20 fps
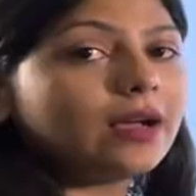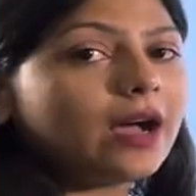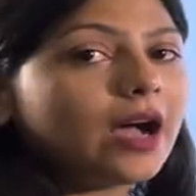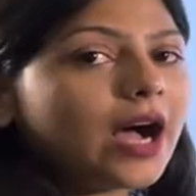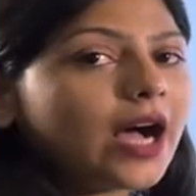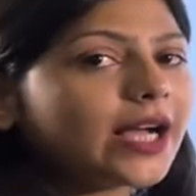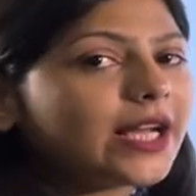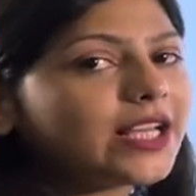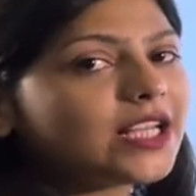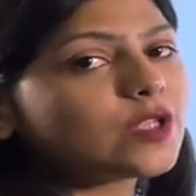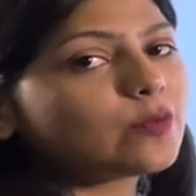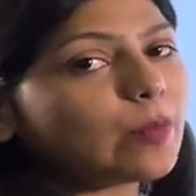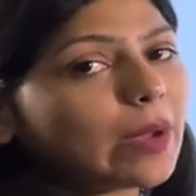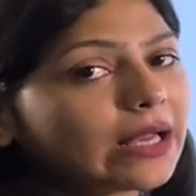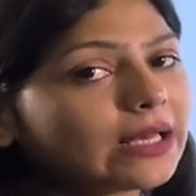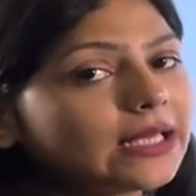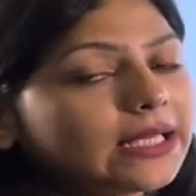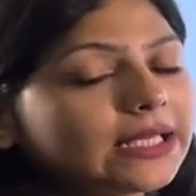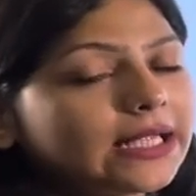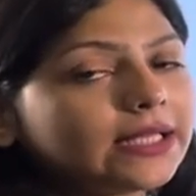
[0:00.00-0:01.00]
अगर इस
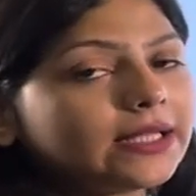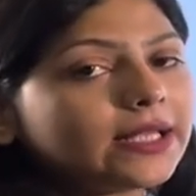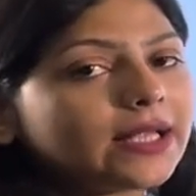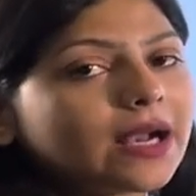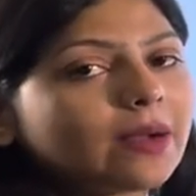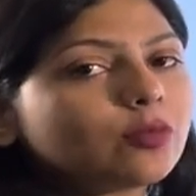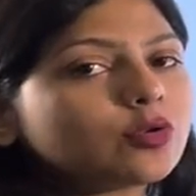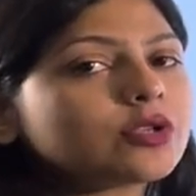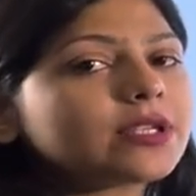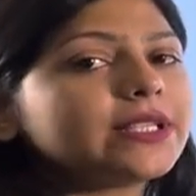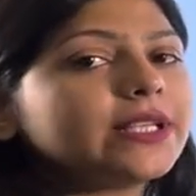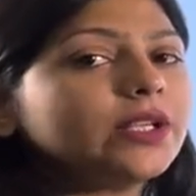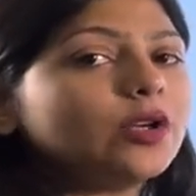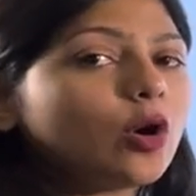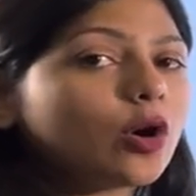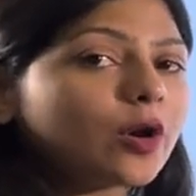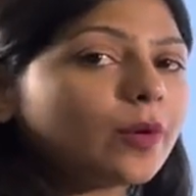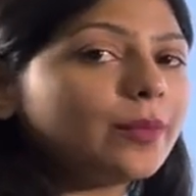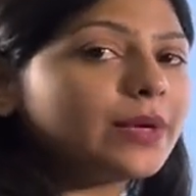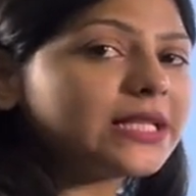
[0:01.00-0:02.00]
पैनल के अंदर आपको किसी
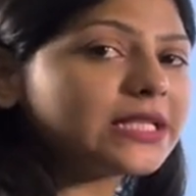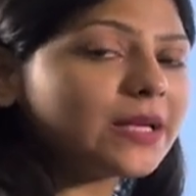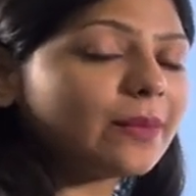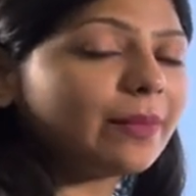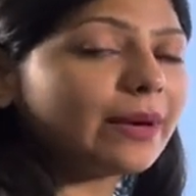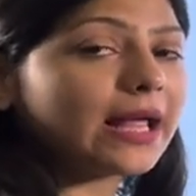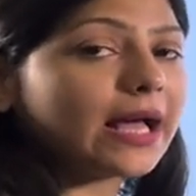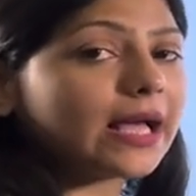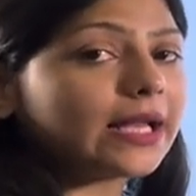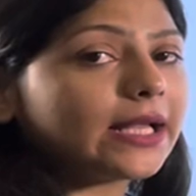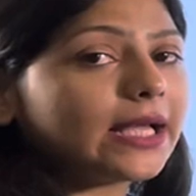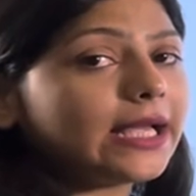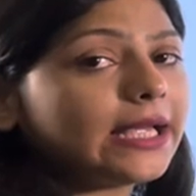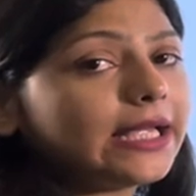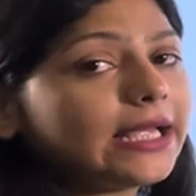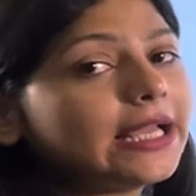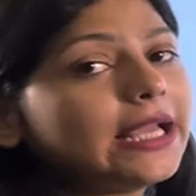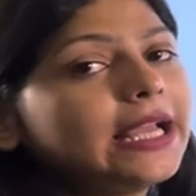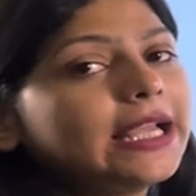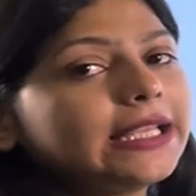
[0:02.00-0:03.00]
डॉक्यूमेंट से पढ़ाना
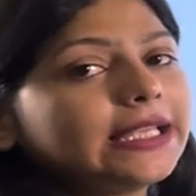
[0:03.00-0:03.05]
है